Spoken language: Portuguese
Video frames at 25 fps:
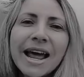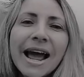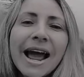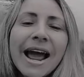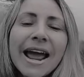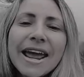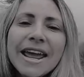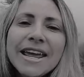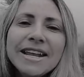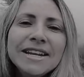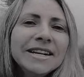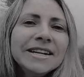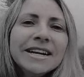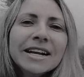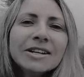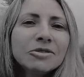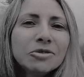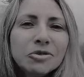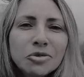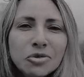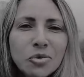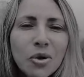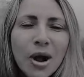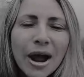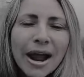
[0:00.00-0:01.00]
ela reine na
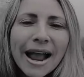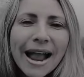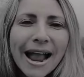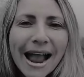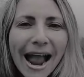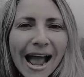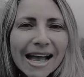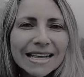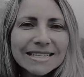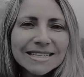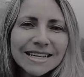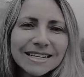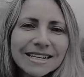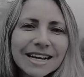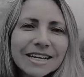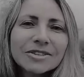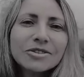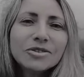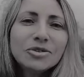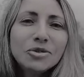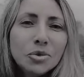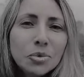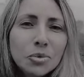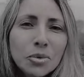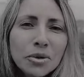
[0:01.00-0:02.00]
tua casa, na
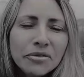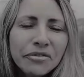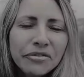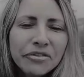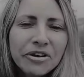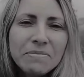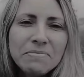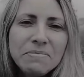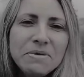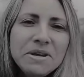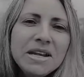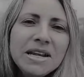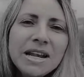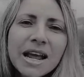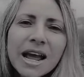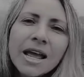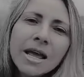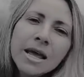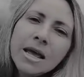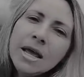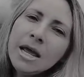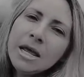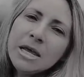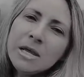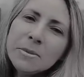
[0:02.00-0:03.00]
tua família
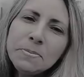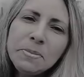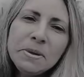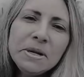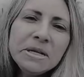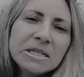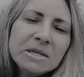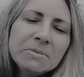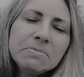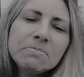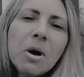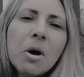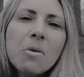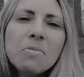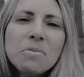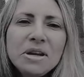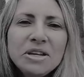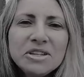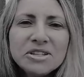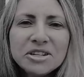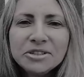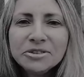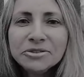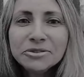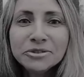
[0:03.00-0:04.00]
e
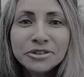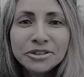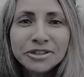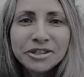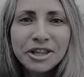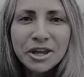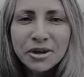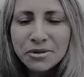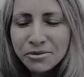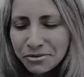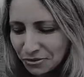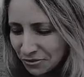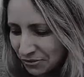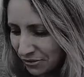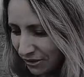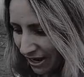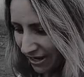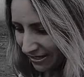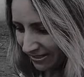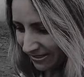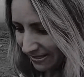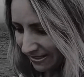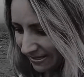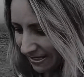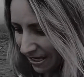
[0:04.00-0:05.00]
principalmente no teu
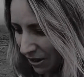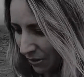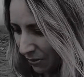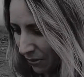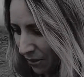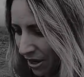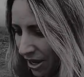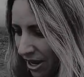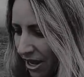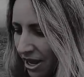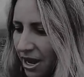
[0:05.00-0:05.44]
coração.